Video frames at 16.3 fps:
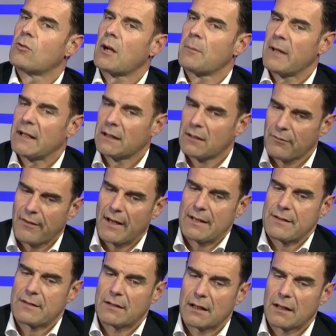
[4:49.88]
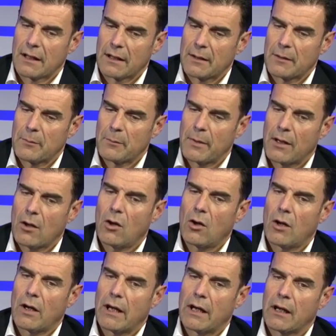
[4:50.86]
sicuramente facile,
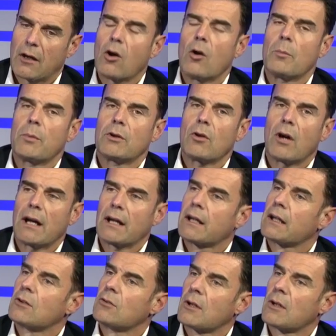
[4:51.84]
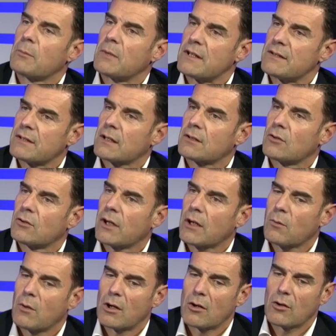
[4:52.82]
però è compito anche di un
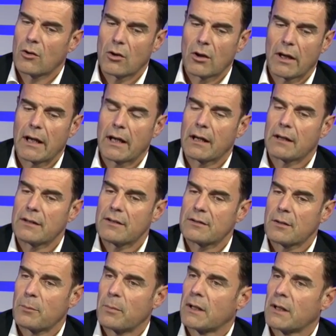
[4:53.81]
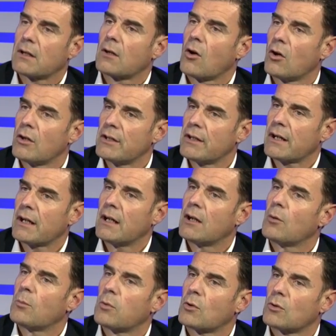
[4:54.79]
amministratore quello eh, di saper cogliere
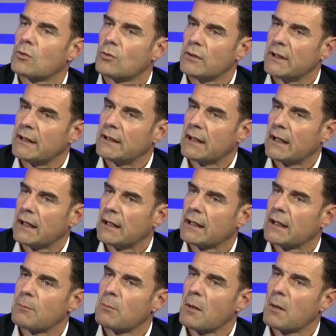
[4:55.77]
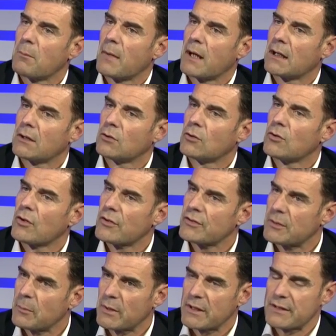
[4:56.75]
le opportunità che man mano
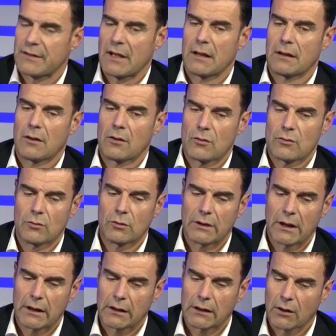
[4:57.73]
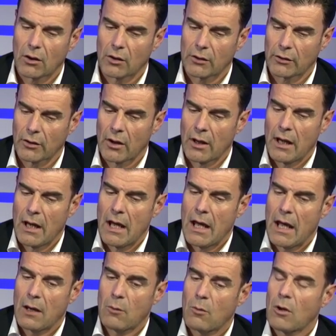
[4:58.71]
si presentano sul territorio.
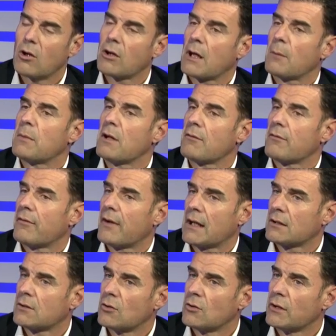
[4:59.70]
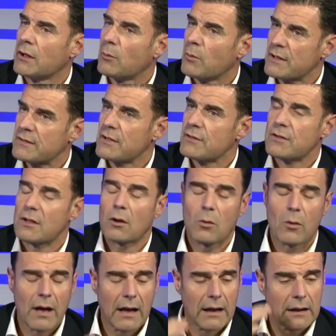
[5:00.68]
È quello che abbiamo fatto in questi
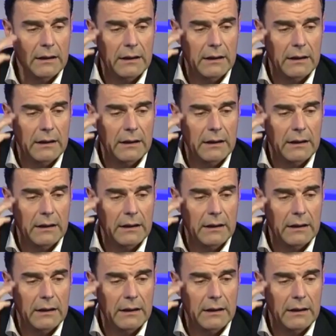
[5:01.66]
cinque